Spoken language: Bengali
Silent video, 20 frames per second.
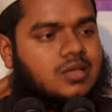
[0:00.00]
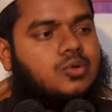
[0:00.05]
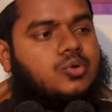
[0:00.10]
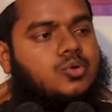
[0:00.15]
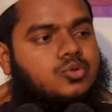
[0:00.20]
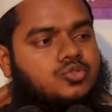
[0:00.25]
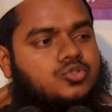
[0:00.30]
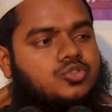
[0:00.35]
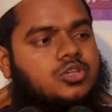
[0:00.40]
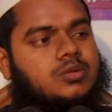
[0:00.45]
কি
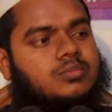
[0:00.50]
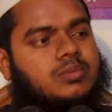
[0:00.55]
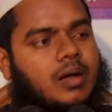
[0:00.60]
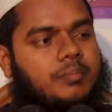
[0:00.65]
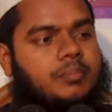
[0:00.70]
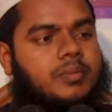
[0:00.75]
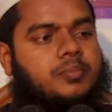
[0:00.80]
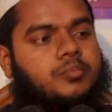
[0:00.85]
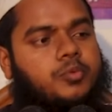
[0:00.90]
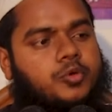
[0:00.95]
হুজুরের
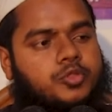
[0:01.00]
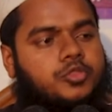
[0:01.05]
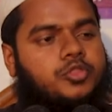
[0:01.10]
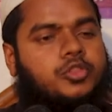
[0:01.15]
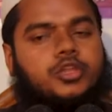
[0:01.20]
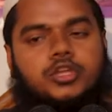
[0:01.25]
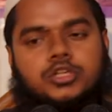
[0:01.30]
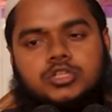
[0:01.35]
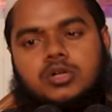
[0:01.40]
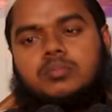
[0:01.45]
বাপের
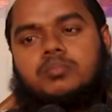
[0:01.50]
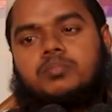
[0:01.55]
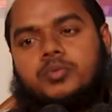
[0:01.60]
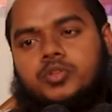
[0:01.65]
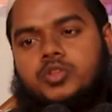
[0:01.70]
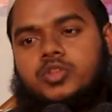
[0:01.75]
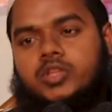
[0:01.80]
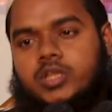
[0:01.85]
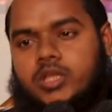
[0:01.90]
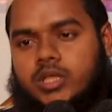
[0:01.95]
পৈতৃক
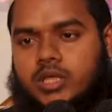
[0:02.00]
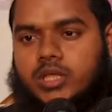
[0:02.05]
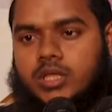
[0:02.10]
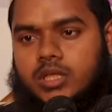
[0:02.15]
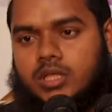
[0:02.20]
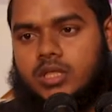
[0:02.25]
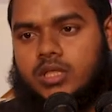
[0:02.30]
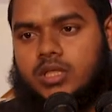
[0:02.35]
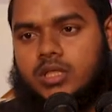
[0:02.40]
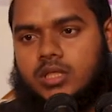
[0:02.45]
সম্পত্তি
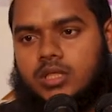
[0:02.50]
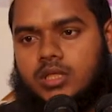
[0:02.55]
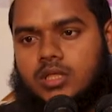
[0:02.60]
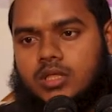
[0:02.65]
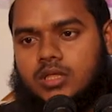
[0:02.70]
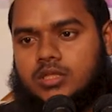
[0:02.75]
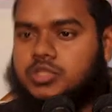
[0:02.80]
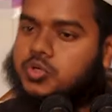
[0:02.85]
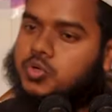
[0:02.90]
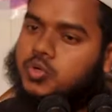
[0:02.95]

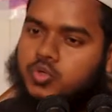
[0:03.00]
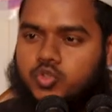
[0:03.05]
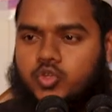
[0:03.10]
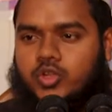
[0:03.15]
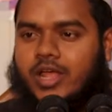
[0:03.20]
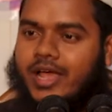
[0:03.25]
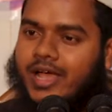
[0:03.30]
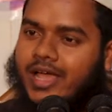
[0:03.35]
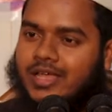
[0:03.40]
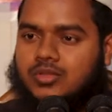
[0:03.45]
যে
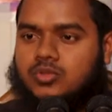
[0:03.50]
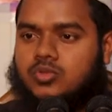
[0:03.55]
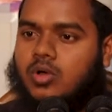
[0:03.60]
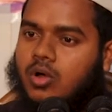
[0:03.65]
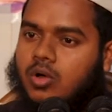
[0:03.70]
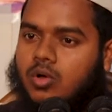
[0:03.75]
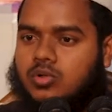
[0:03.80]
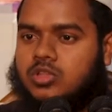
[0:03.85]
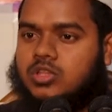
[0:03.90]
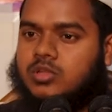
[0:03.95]
হুজুর একাই
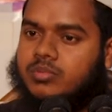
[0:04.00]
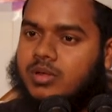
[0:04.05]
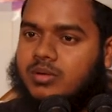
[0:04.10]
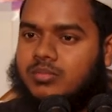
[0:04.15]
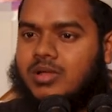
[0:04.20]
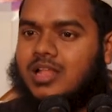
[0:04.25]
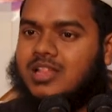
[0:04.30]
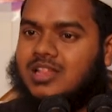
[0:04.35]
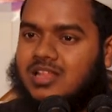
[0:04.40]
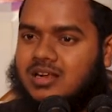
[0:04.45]
দোয়া করতে
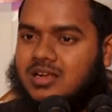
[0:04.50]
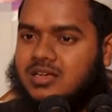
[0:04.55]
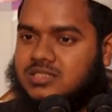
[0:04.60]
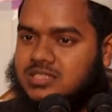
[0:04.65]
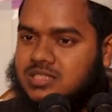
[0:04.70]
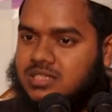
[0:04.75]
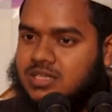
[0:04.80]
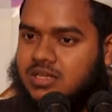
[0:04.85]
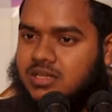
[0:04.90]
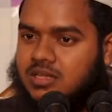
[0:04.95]
পারবে আল্লাহর
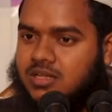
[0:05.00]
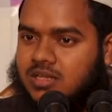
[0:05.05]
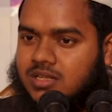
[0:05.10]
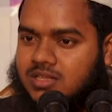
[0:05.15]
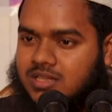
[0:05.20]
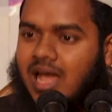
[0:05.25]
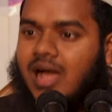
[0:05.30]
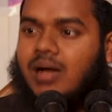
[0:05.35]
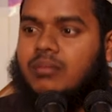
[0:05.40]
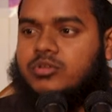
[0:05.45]
কাছে
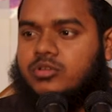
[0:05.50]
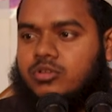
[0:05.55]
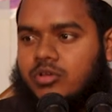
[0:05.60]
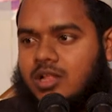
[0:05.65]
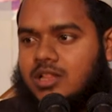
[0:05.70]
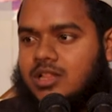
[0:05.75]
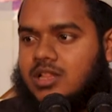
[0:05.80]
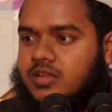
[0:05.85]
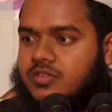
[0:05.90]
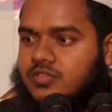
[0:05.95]
না আমিও
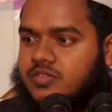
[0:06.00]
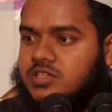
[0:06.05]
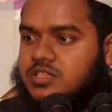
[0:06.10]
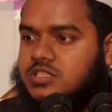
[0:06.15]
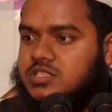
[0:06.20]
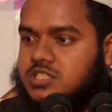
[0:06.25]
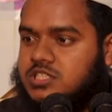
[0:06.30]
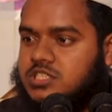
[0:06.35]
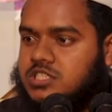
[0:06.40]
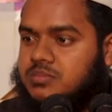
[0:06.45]
আল্লাহর
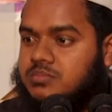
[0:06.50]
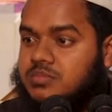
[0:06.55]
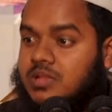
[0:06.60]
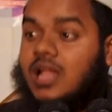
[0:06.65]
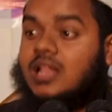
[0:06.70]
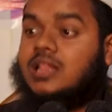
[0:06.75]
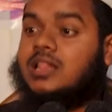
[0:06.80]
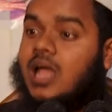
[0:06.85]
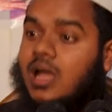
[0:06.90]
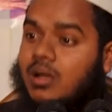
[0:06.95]
সৃষ্টিজীব না
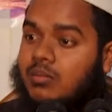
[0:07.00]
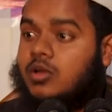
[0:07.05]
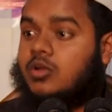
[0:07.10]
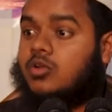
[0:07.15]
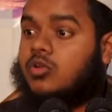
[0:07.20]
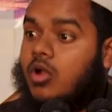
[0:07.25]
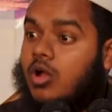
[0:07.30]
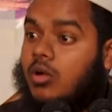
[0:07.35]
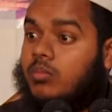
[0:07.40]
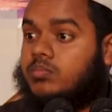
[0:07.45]
আল্লাহ
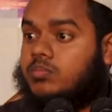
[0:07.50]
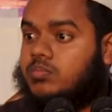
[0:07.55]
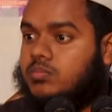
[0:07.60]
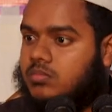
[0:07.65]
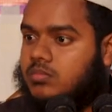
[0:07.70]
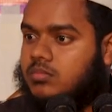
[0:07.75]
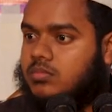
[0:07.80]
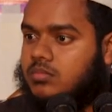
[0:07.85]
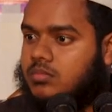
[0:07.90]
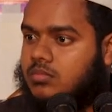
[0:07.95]
আমারও রব
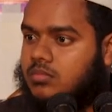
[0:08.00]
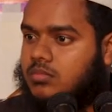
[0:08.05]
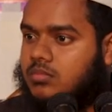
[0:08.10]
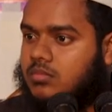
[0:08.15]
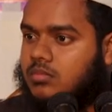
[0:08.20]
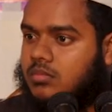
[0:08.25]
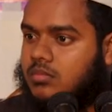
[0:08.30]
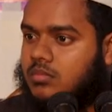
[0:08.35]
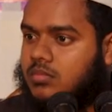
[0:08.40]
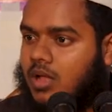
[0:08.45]

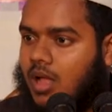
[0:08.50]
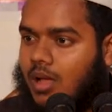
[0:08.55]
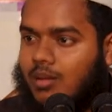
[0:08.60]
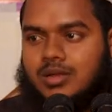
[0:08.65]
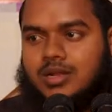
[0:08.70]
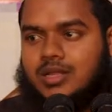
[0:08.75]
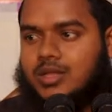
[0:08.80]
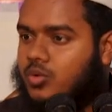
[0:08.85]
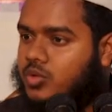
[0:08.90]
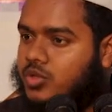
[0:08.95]

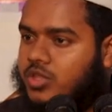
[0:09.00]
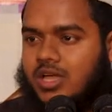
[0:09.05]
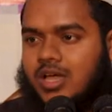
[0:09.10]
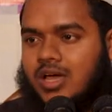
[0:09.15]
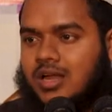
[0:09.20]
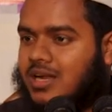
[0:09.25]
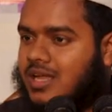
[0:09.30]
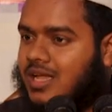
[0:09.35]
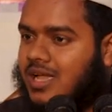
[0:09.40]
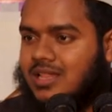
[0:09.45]
আমার কি
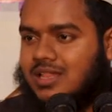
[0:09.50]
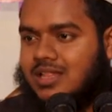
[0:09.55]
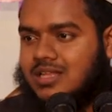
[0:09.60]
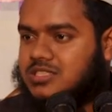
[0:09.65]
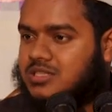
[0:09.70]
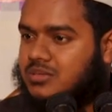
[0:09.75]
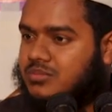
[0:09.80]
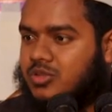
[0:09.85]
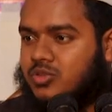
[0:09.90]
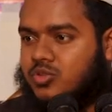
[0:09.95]
অধিকার নাই
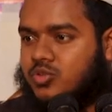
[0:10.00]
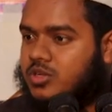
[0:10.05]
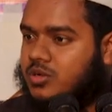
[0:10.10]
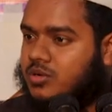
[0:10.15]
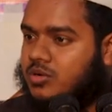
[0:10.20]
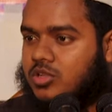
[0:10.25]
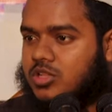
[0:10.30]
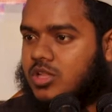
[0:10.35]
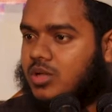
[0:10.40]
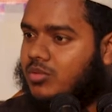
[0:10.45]
আল্লাহর সামনে দুটো
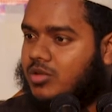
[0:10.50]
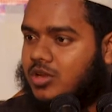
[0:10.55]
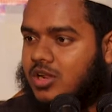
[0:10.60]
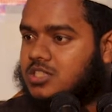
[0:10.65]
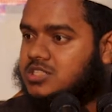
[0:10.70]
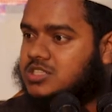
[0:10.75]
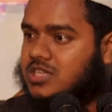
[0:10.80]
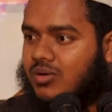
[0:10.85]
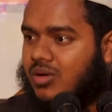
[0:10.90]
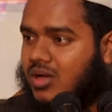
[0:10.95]
কথা
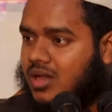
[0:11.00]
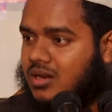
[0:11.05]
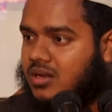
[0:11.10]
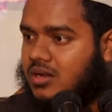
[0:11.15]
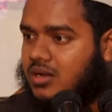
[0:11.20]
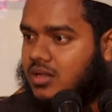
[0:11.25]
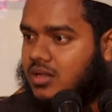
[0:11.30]
বলার চাওয়ার